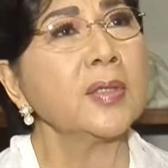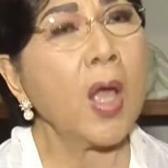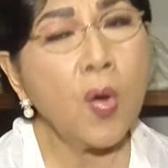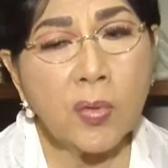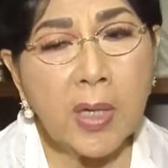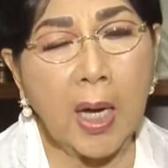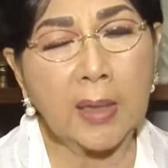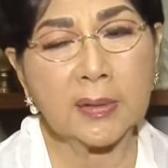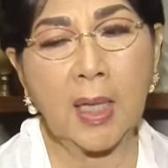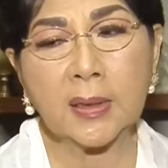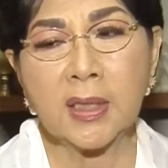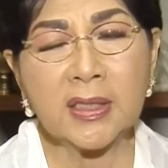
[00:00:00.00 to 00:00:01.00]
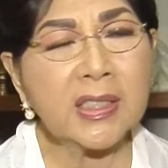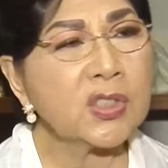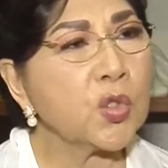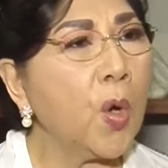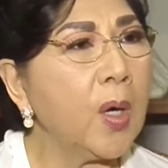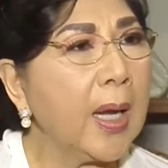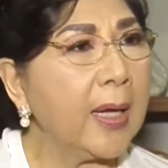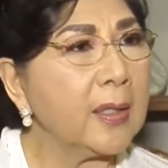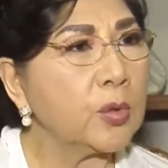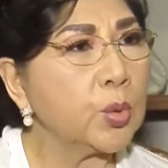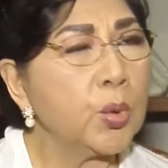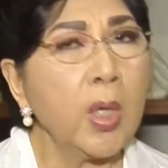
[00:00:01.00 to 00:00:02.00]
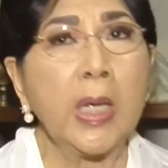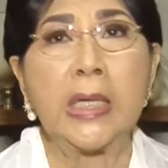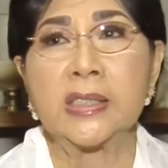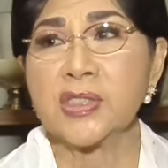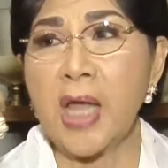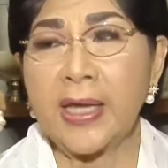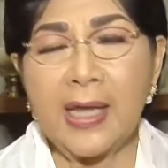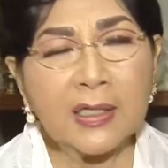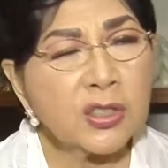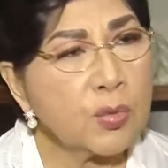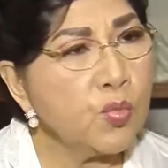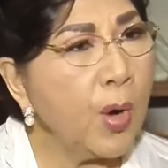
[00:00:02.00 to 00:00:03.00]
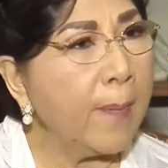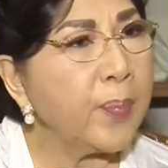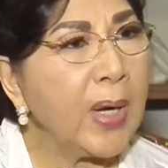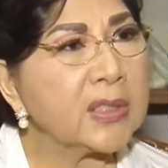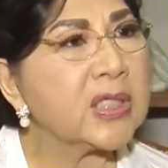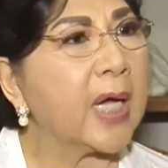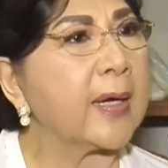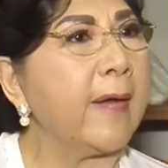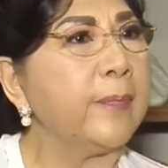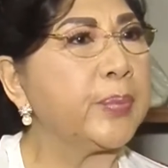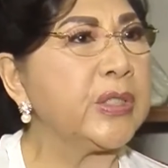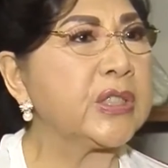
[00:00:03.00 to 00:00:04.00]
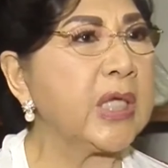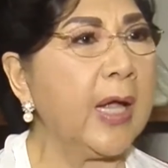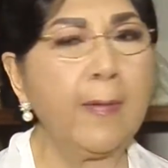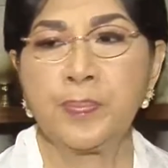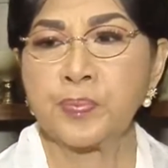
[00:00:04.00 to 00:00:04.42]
Tahu nggak tadi di sekolah itu saya semua pelajaran bisa